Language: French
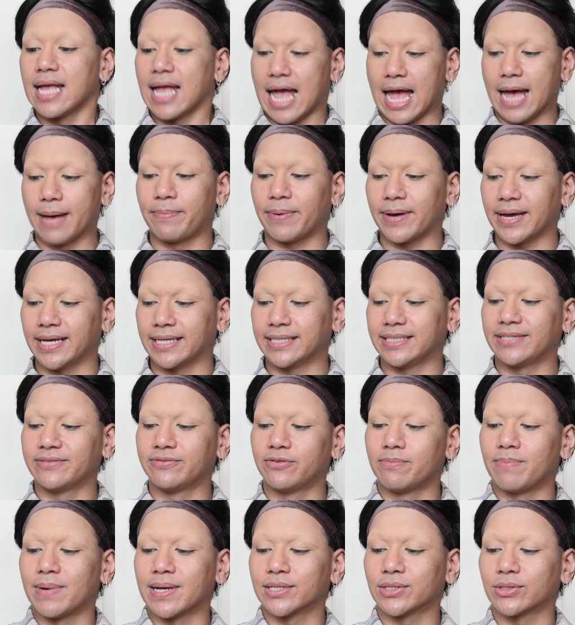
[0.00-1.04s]
Après,
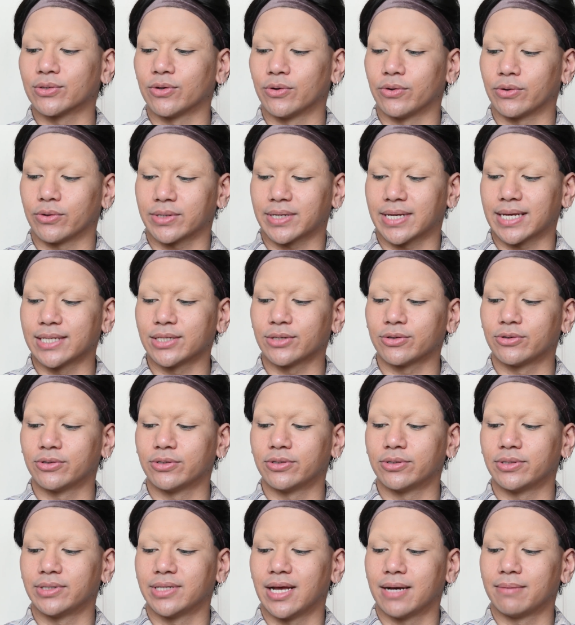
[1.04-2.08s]
niveau pinceau, qu'est-ce
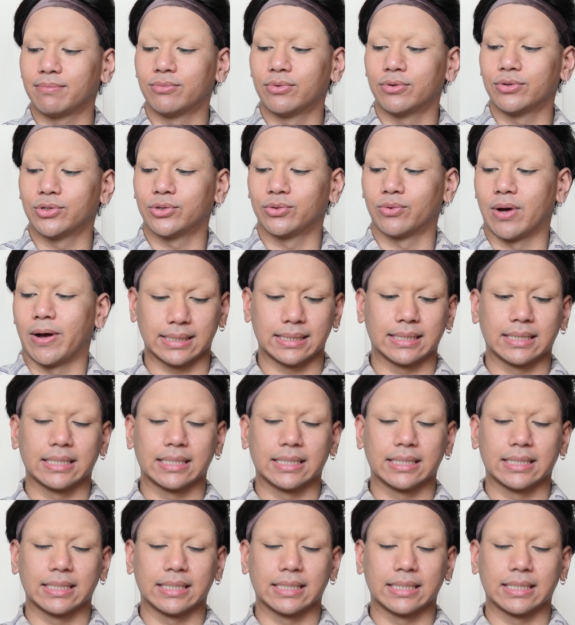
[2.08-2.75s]
qu'on a besoin